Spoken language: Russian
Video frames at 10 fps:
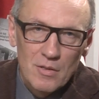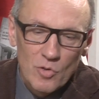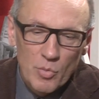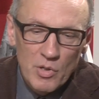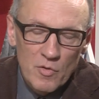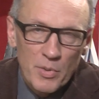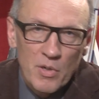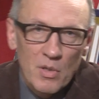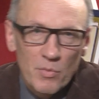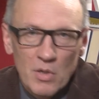Добрый день в
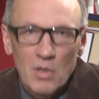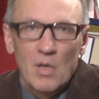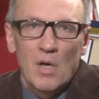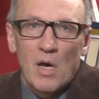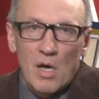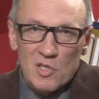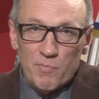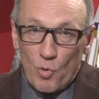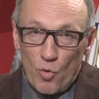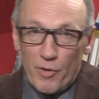программе «Арс
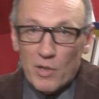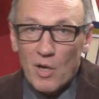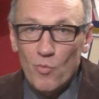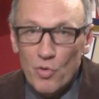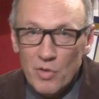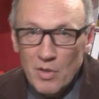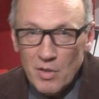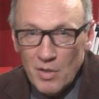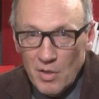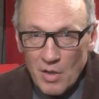Профиль Гармонии»
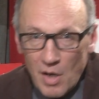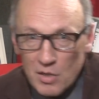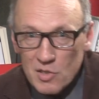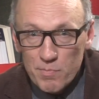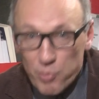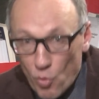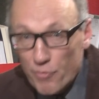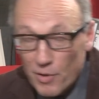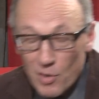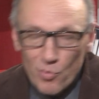или «Арс
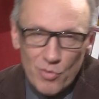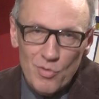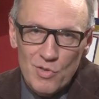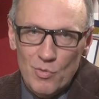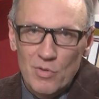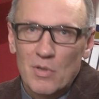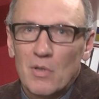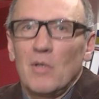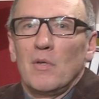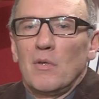Профиль Гармонию». Сегодня
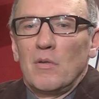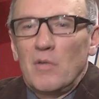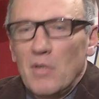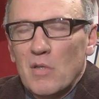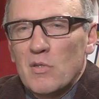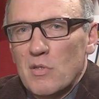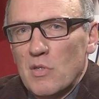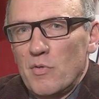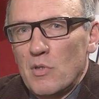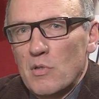я со
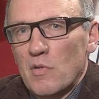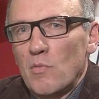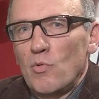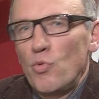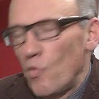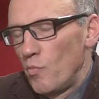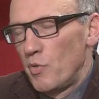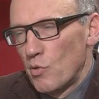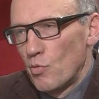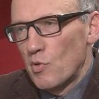Святославом Луневым беседую.